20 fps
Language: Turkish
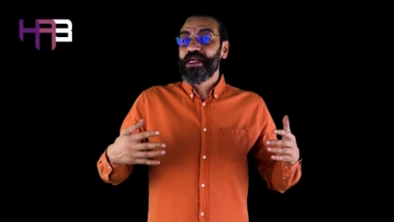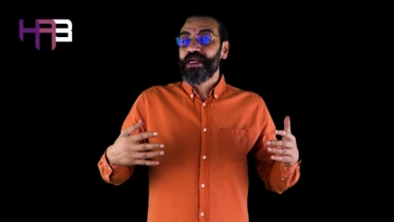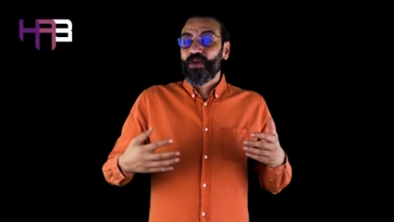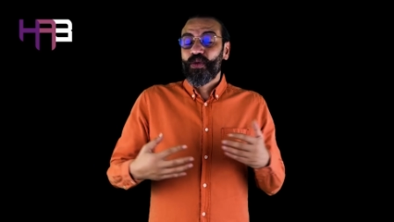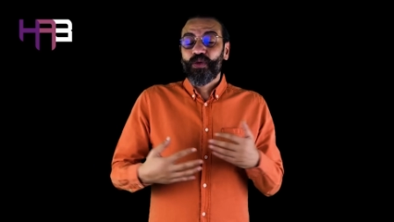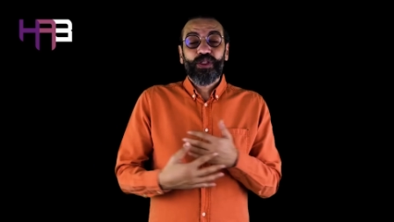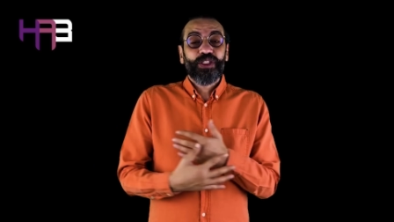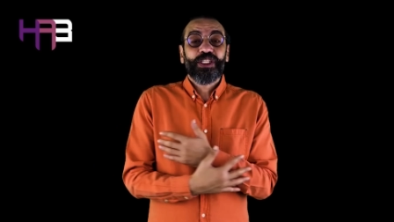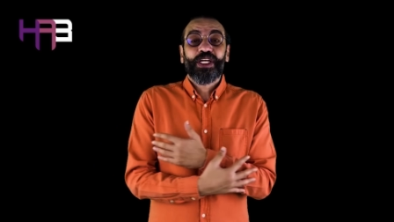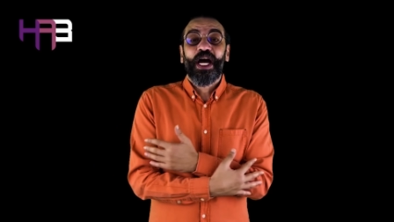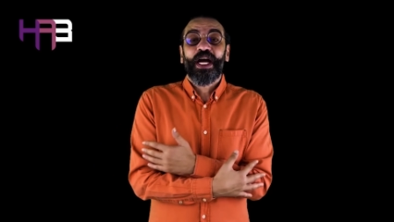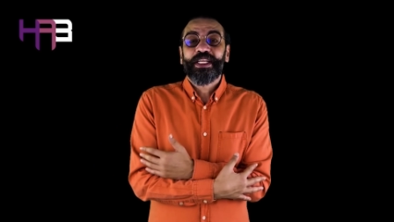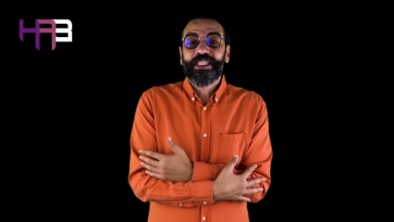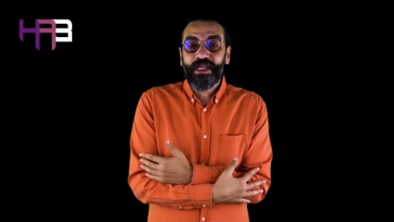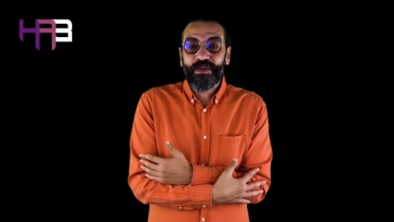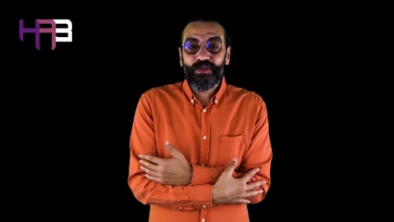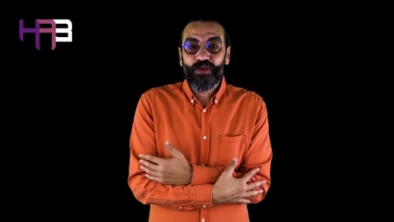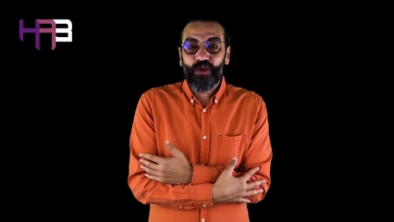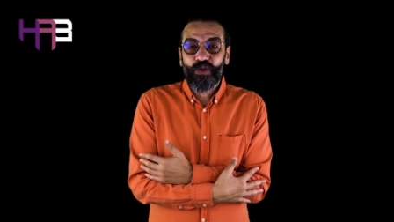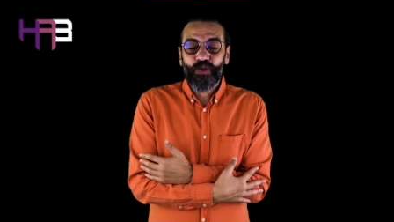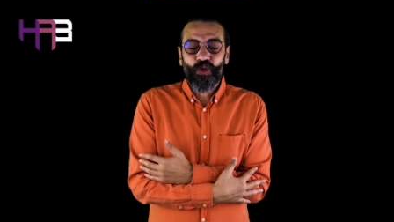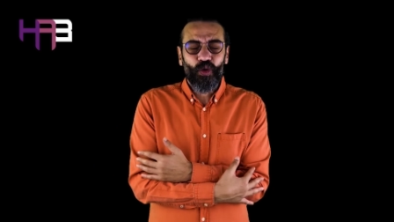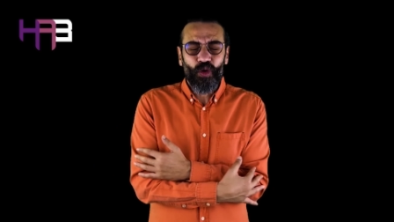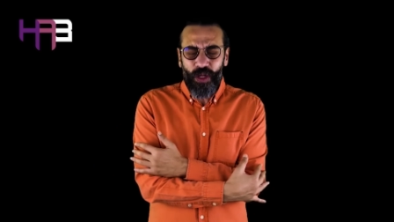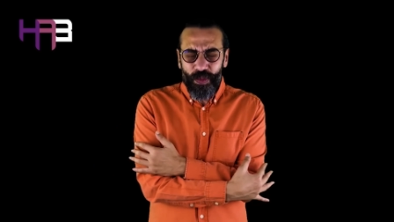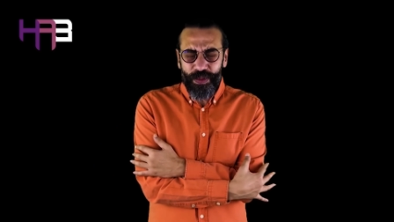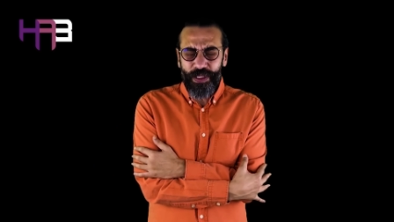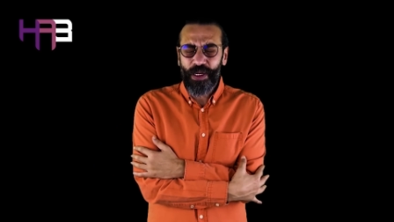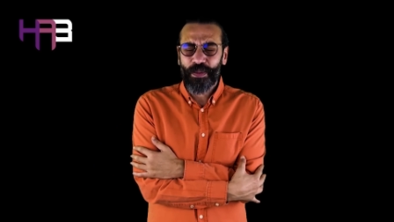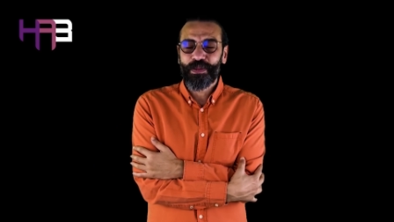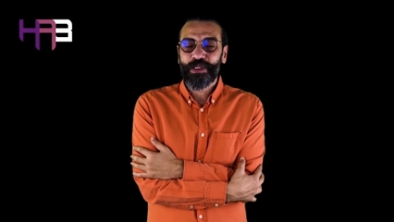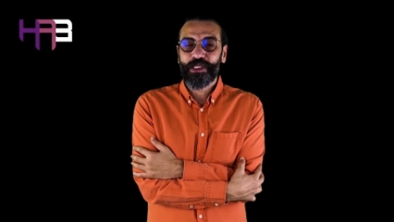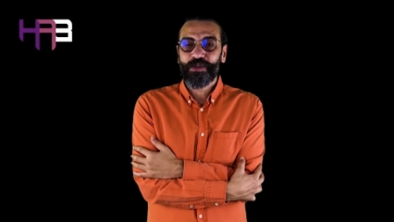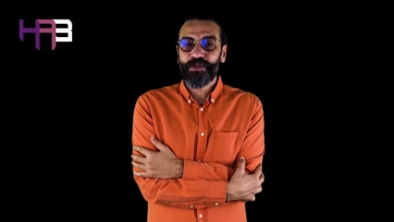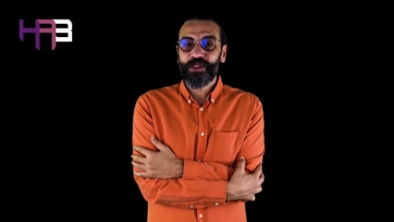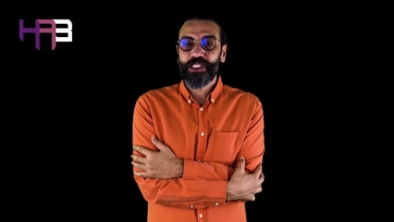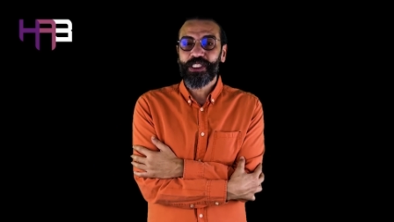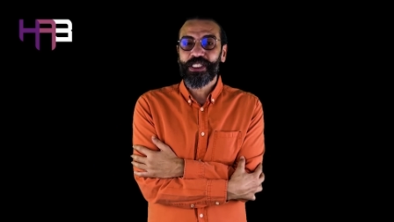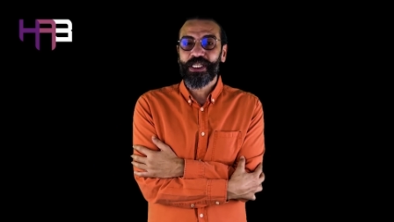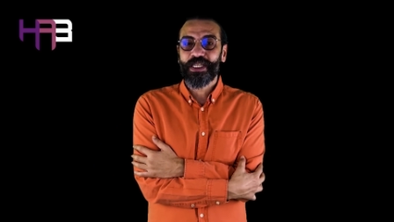onu çıkartamıyoruz. Öyle bir
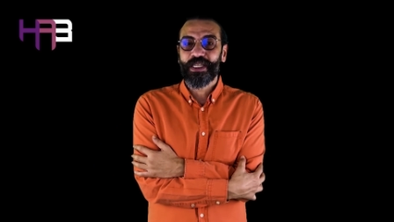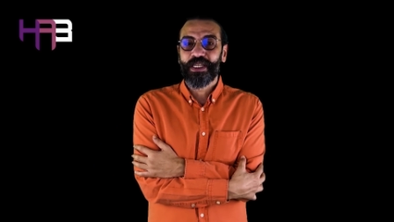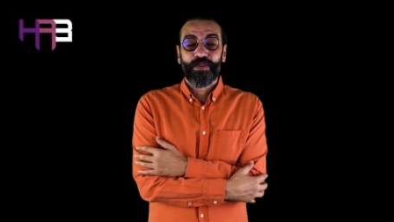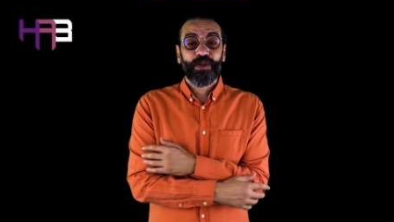yapışmış ki.